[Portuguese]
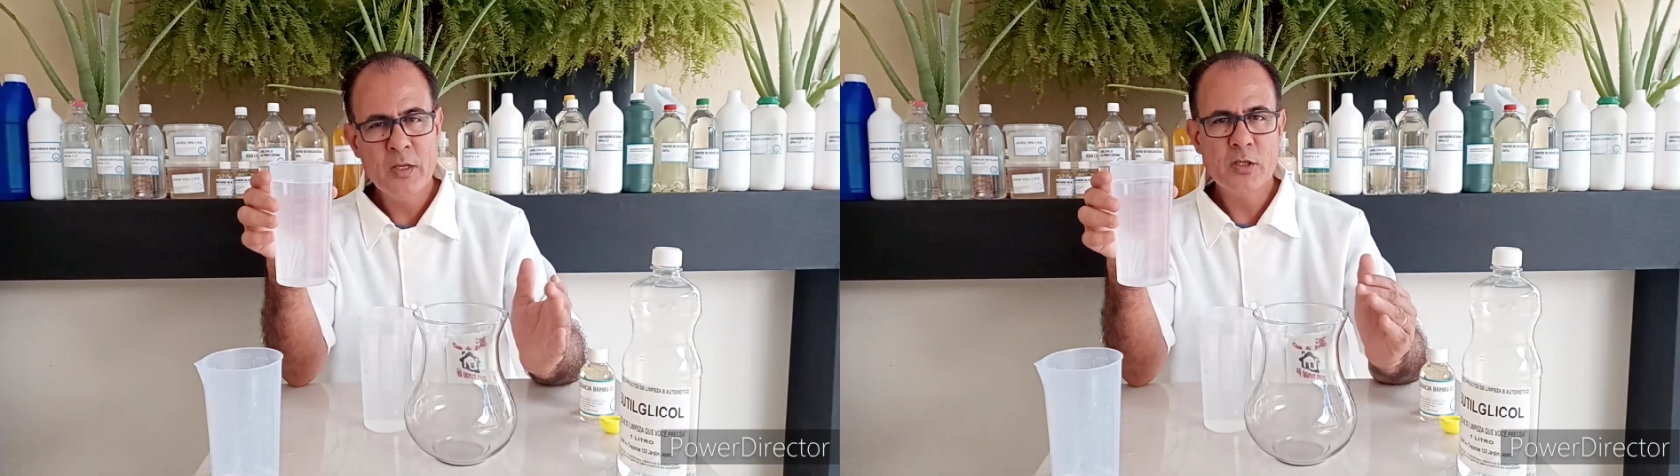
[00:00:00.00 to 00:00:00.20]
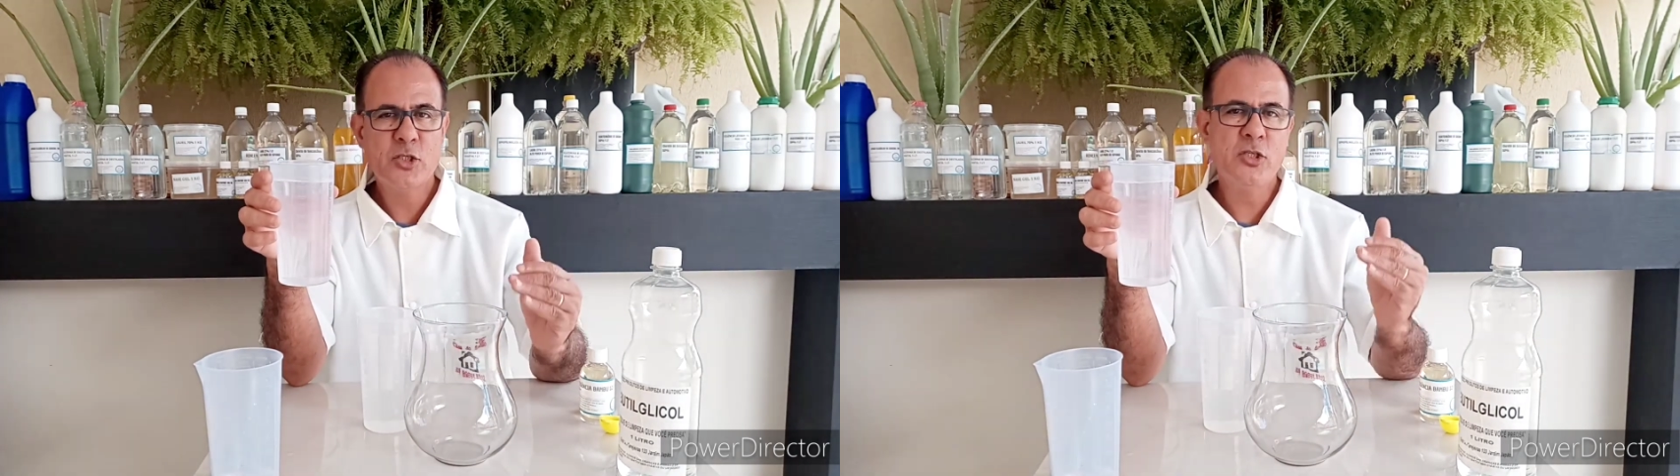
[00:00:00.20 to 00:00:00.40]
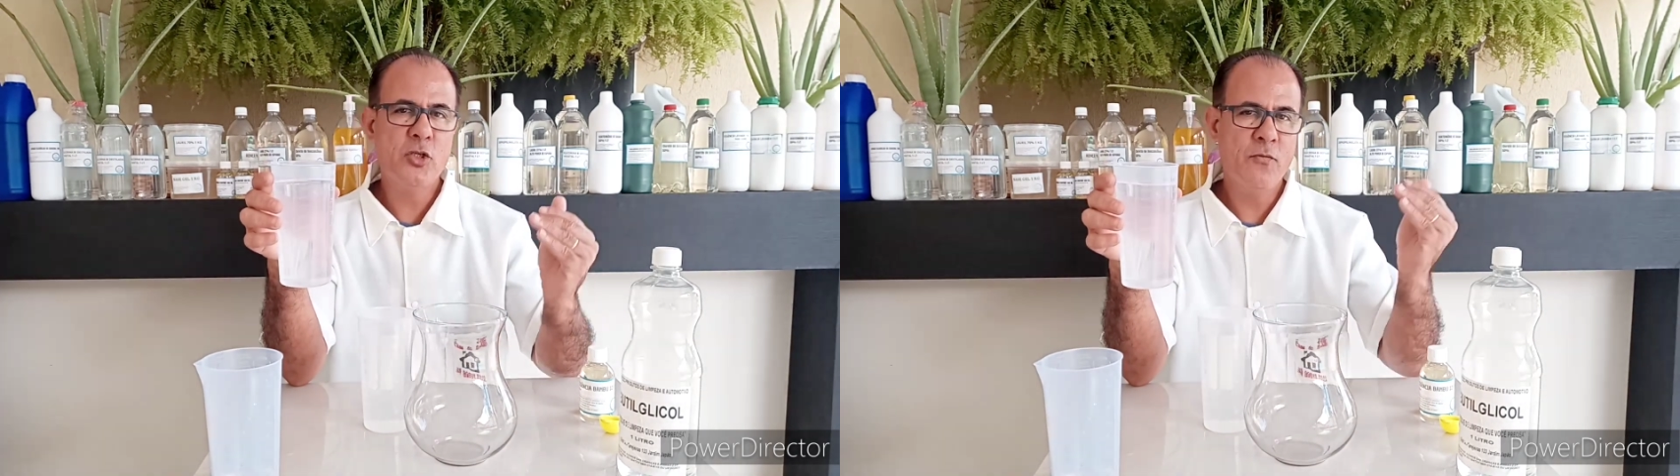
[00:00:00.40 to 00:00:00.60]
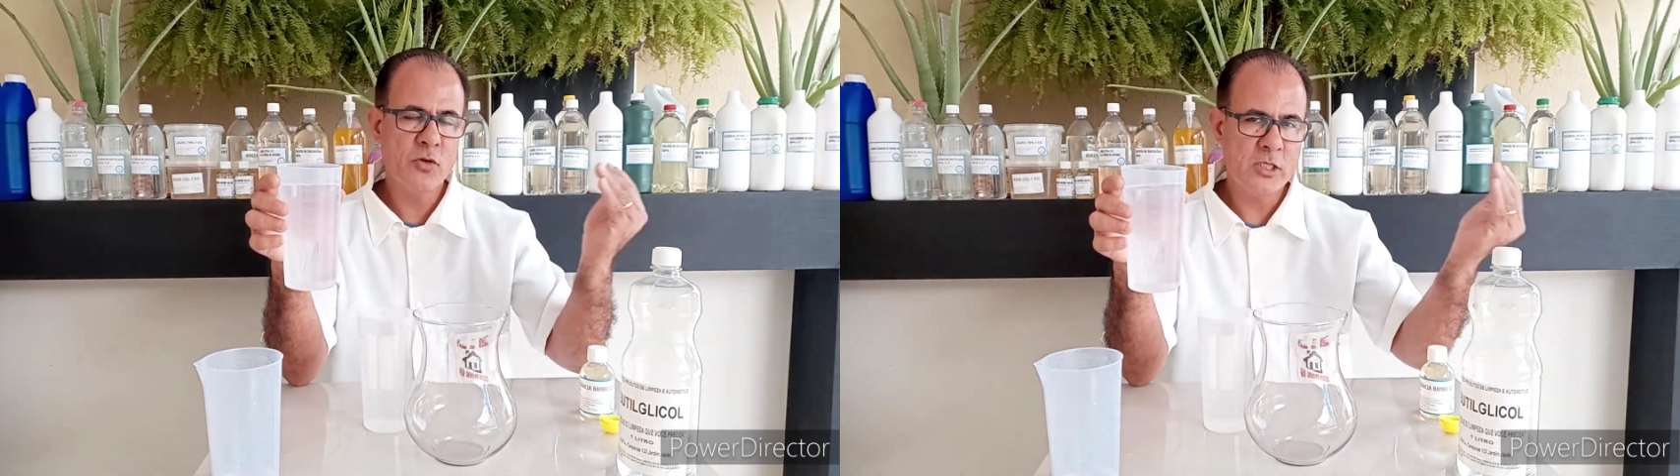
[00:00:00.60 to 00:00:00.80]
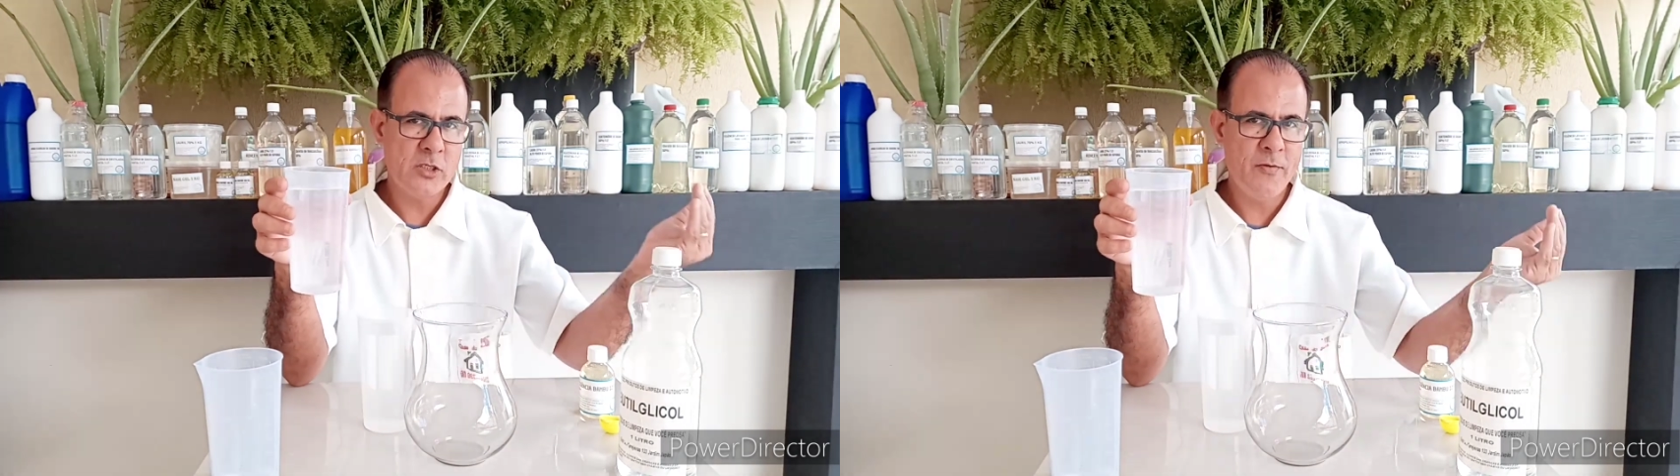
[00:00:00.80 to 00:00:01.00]
Se tipo
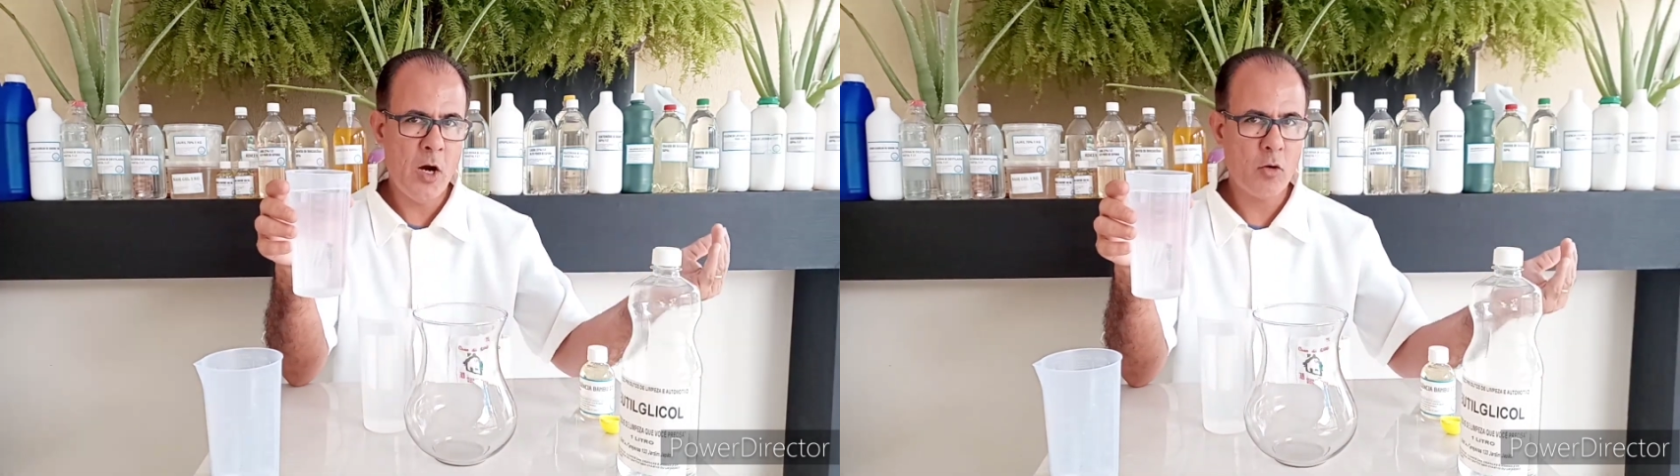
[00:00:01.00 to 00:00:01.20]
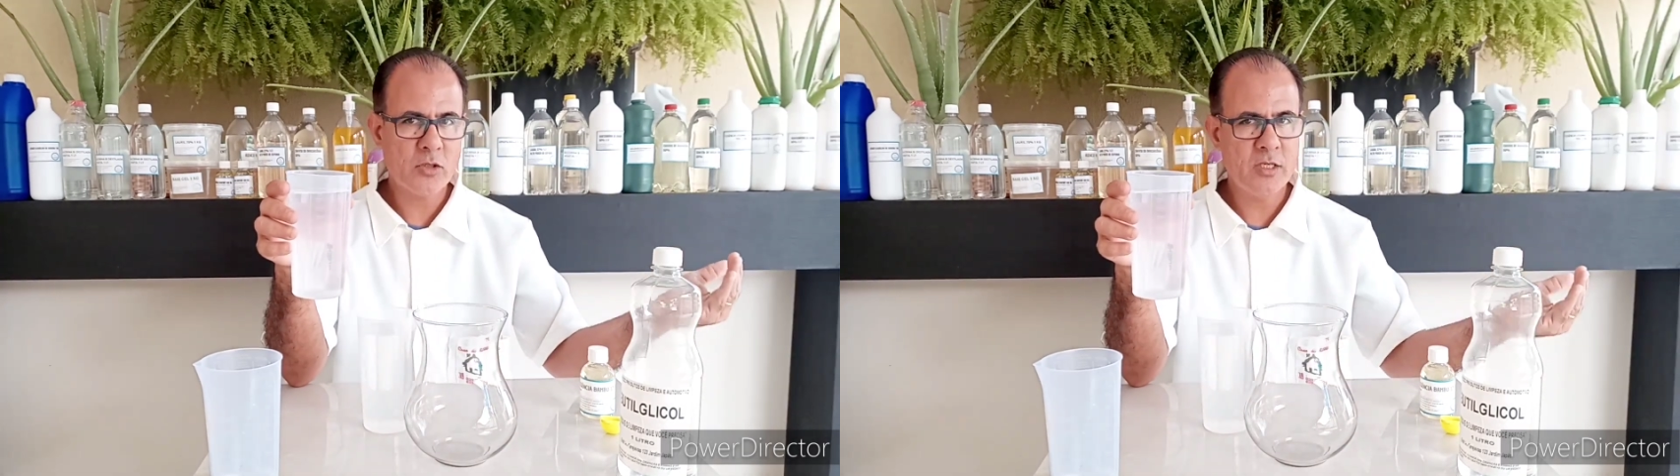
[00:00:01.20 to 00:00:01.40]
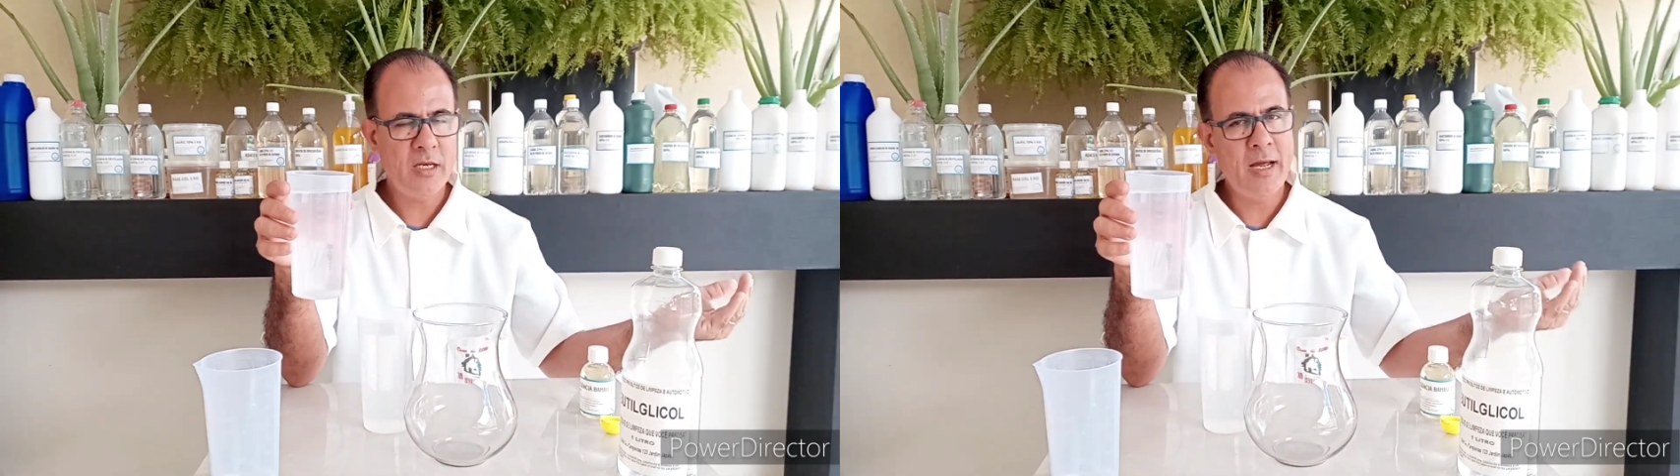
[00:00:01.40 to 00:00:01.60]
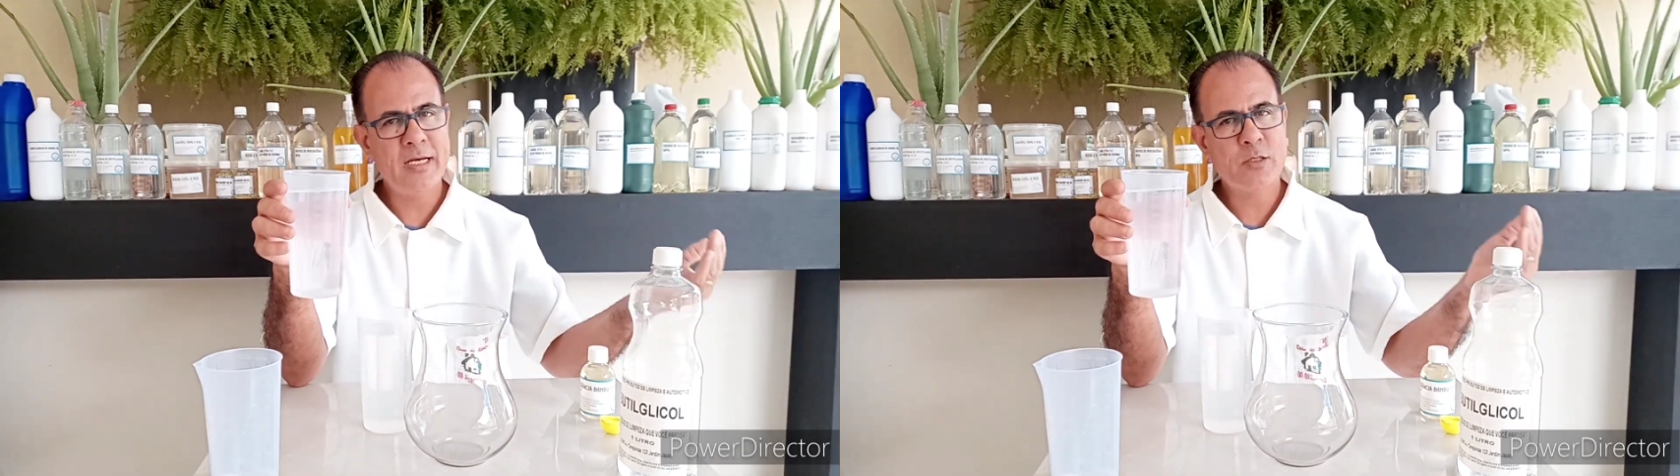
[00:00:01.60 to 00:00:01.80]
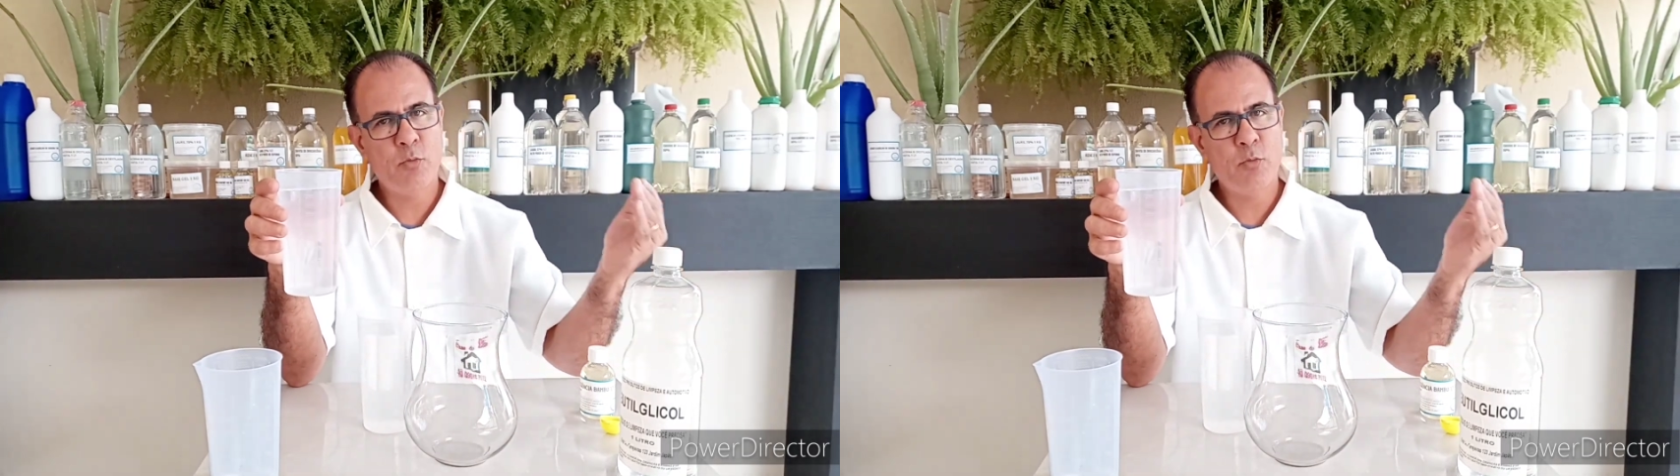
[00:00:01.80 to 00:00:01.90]
você tiver álcool de cereais,